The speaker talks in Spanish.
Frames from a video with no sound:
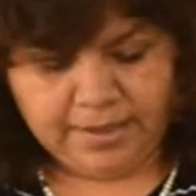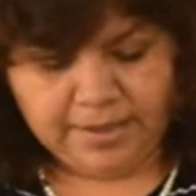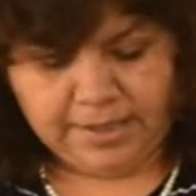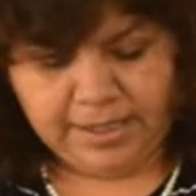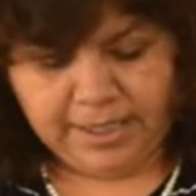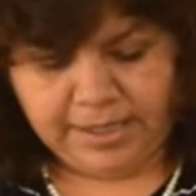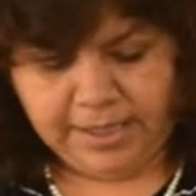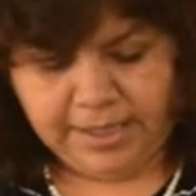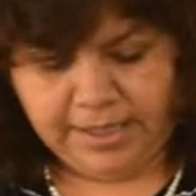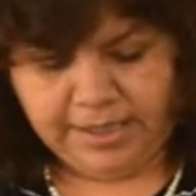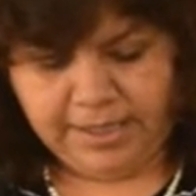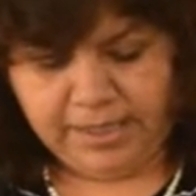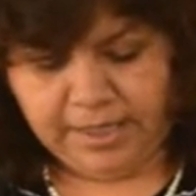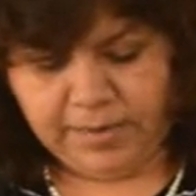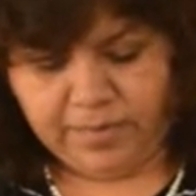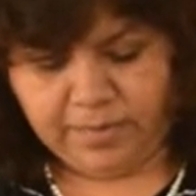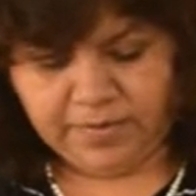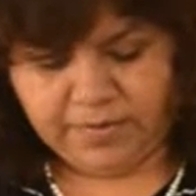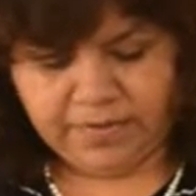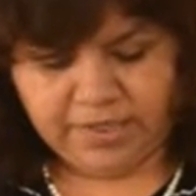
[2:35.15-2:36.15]
Ya que la
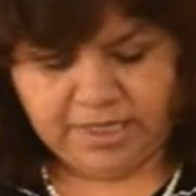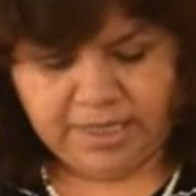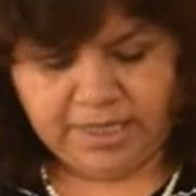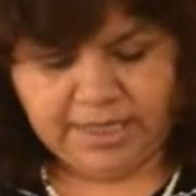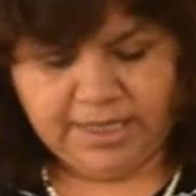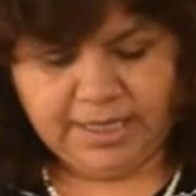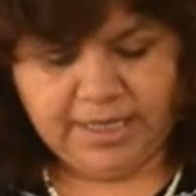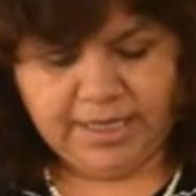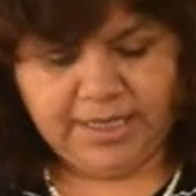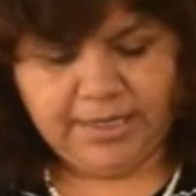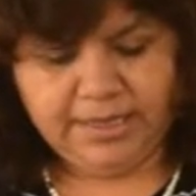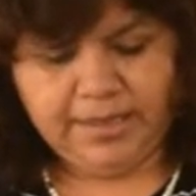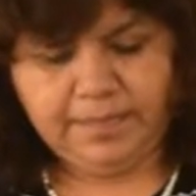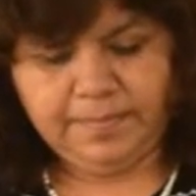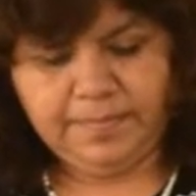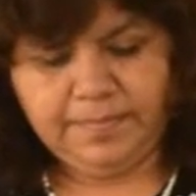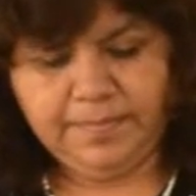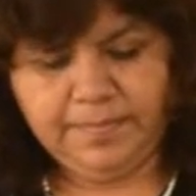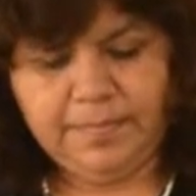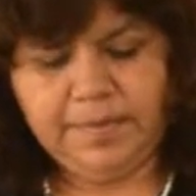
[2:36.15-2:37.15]
tenemos hidratada,
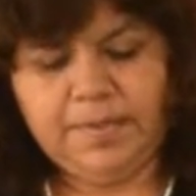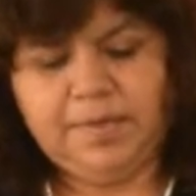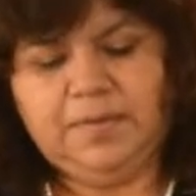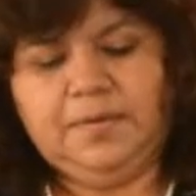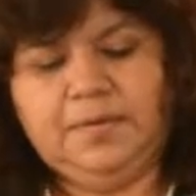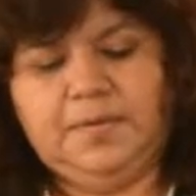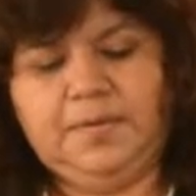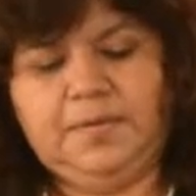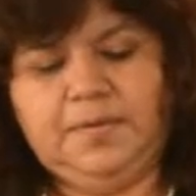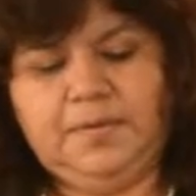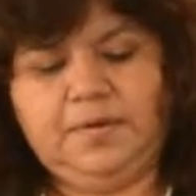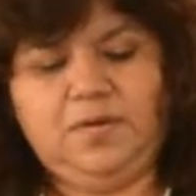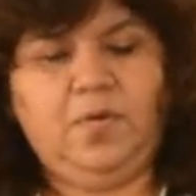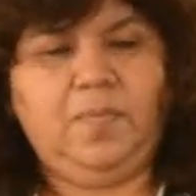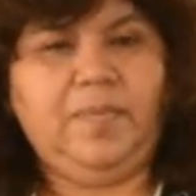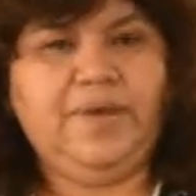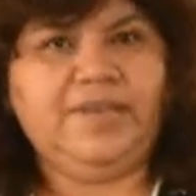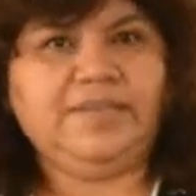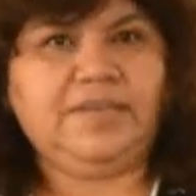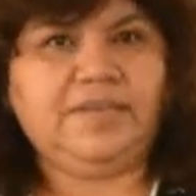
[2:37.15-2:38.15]
lo
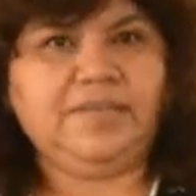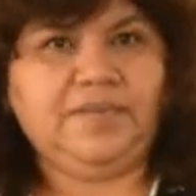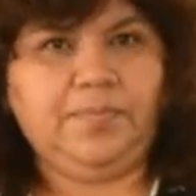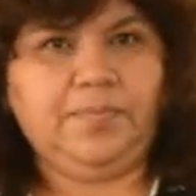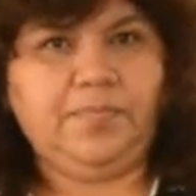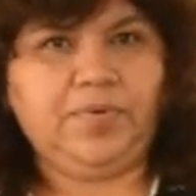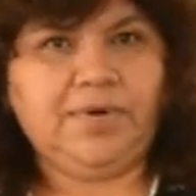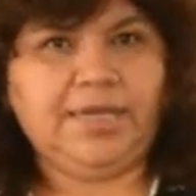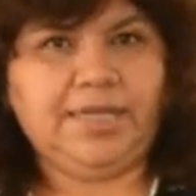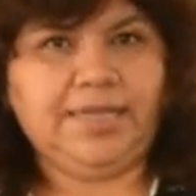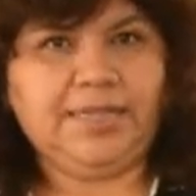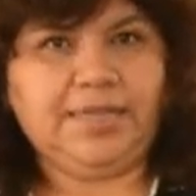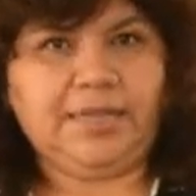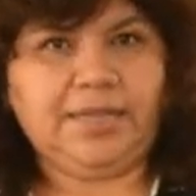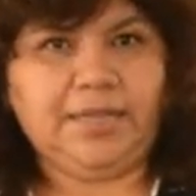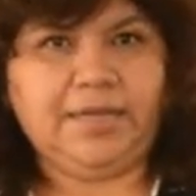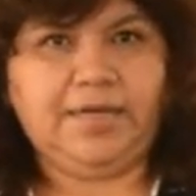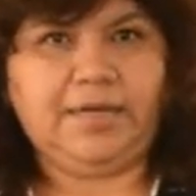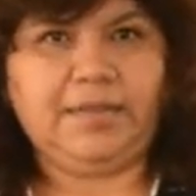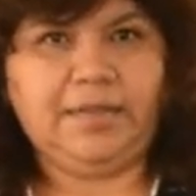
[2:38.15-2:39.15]
más que se pueda
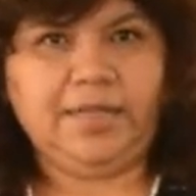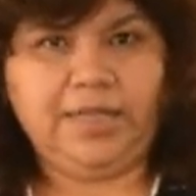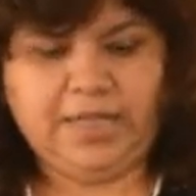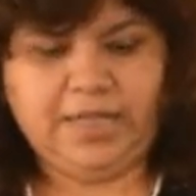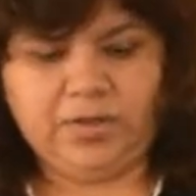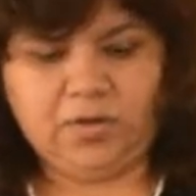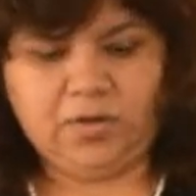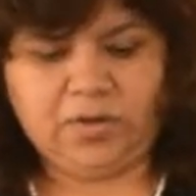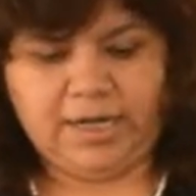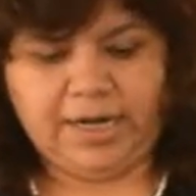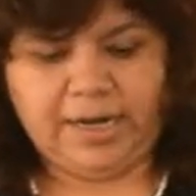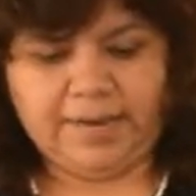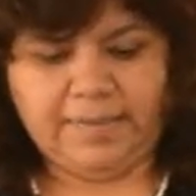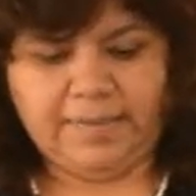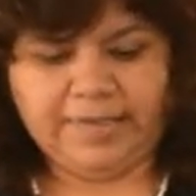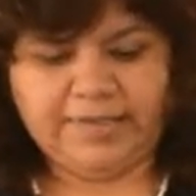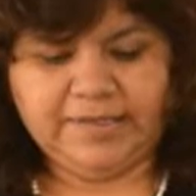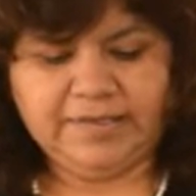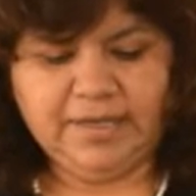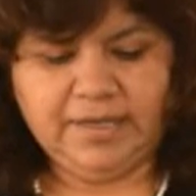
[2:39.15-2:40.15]
tener dentro de la
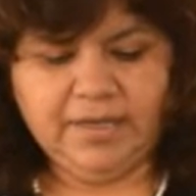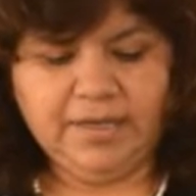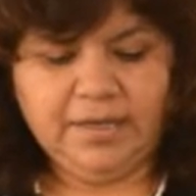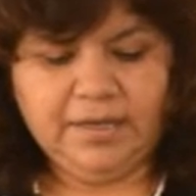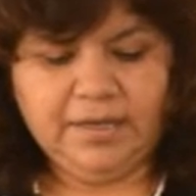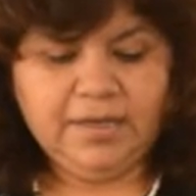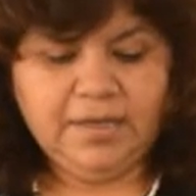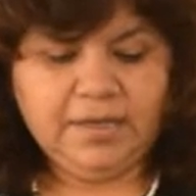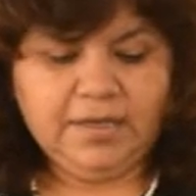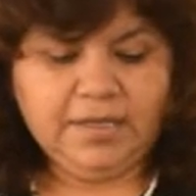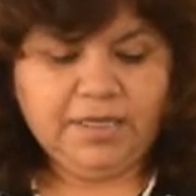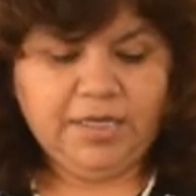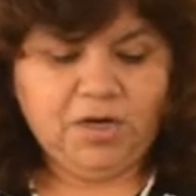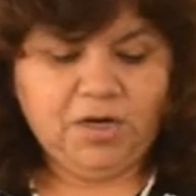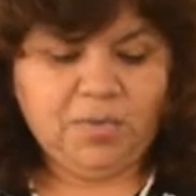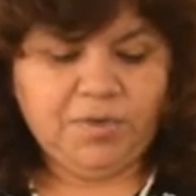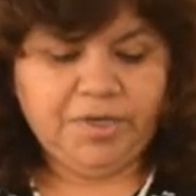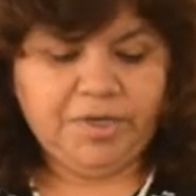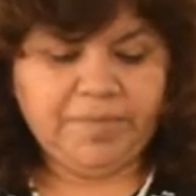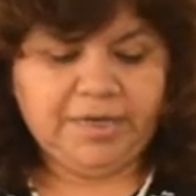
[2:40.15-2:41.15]
base y lo
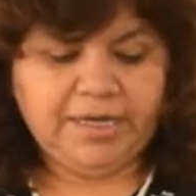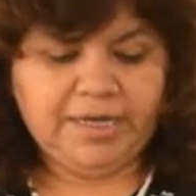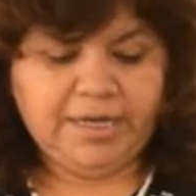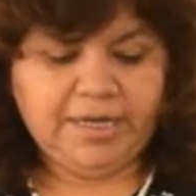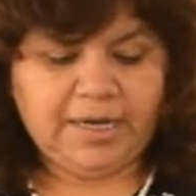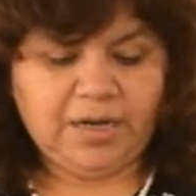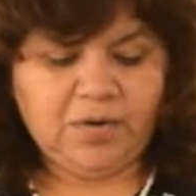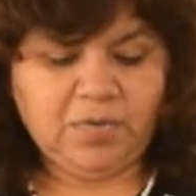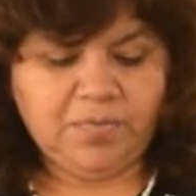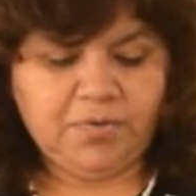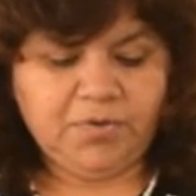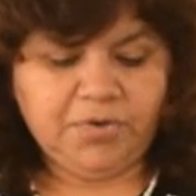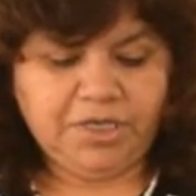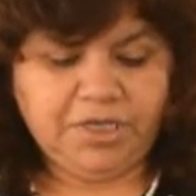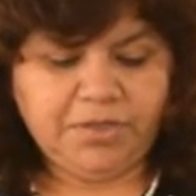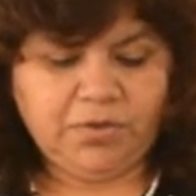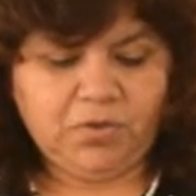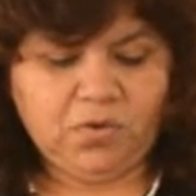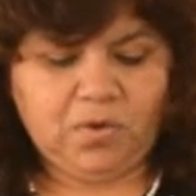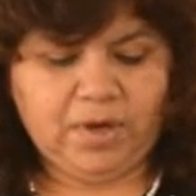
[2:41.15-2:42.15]
voy a manejar un
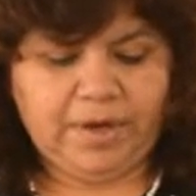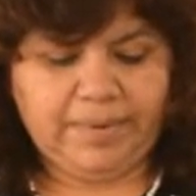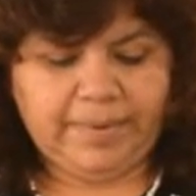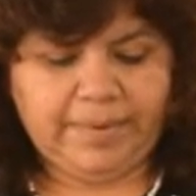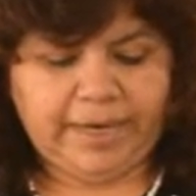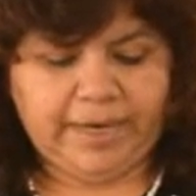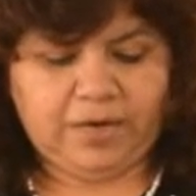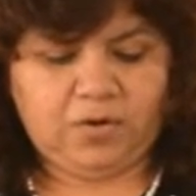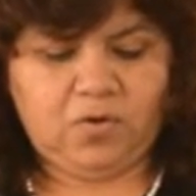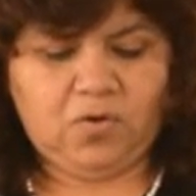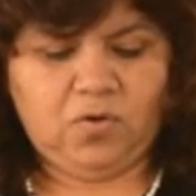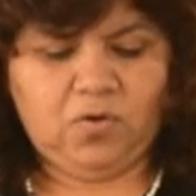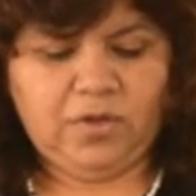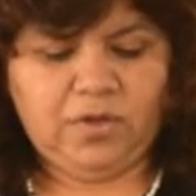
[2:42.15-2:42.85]
poquito abajo,